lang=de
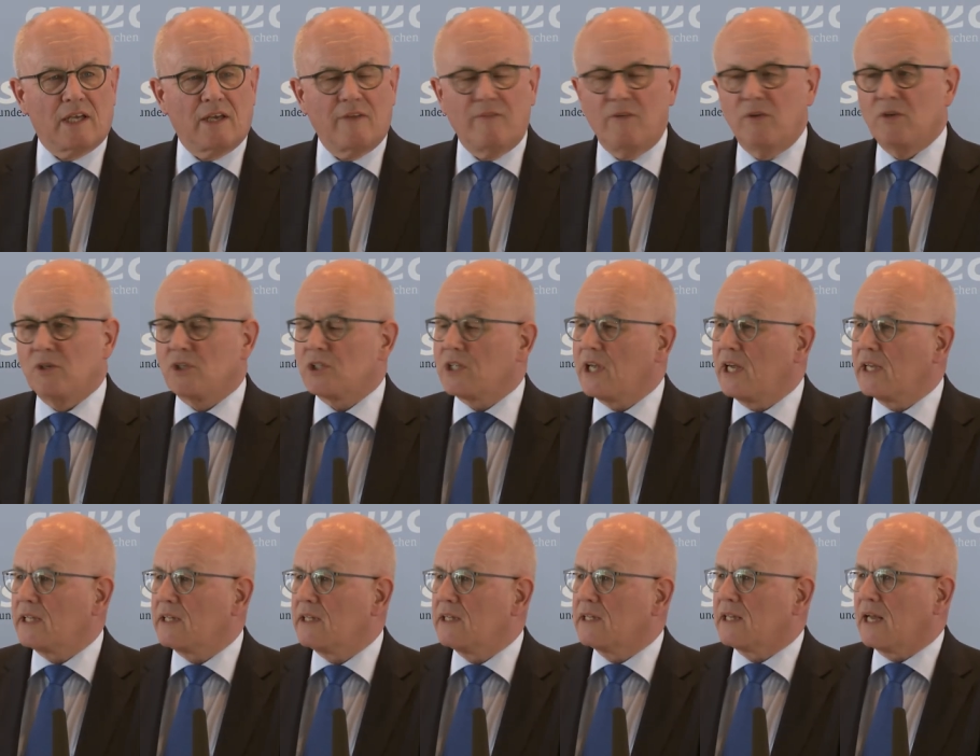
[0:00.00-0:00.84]
gewünscht
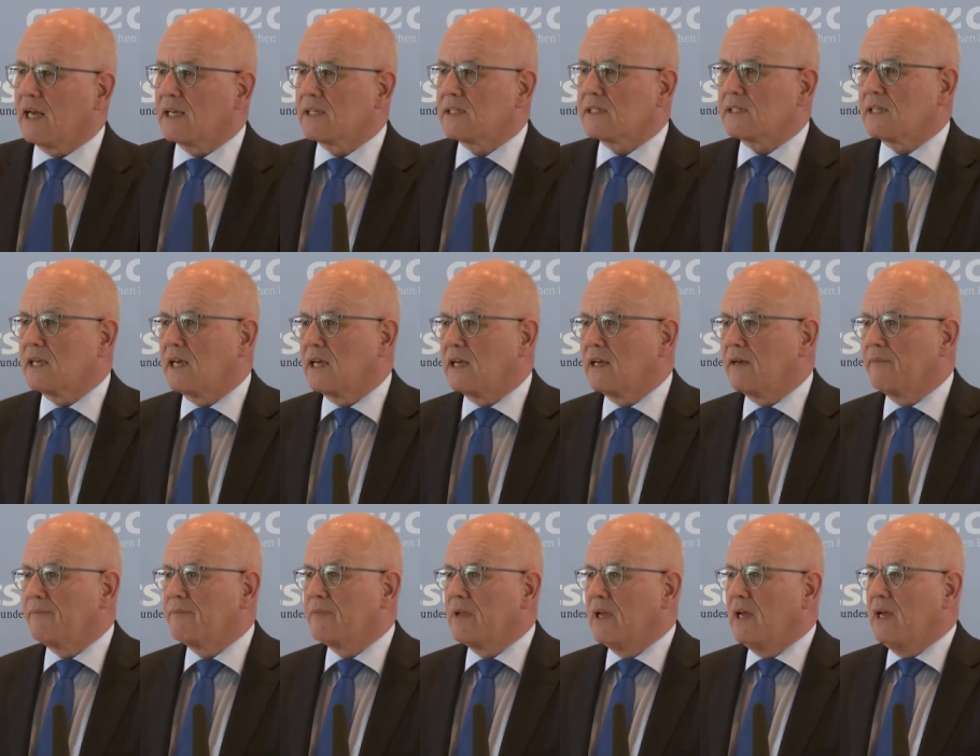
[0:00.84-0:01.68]
hätten, dass
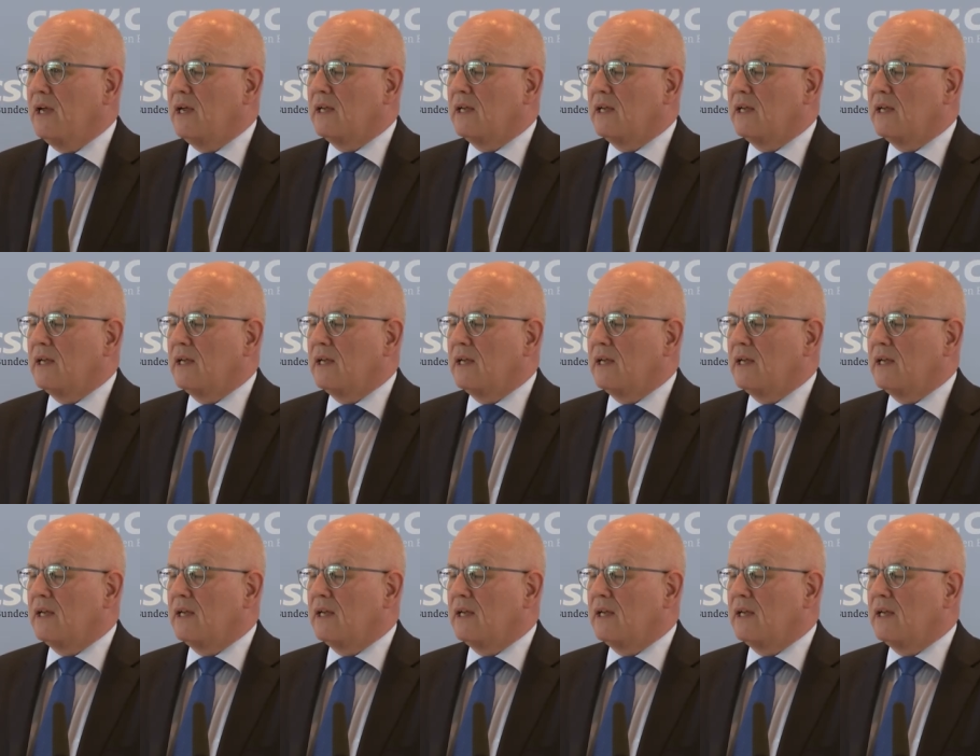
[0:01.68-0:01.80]
ähm,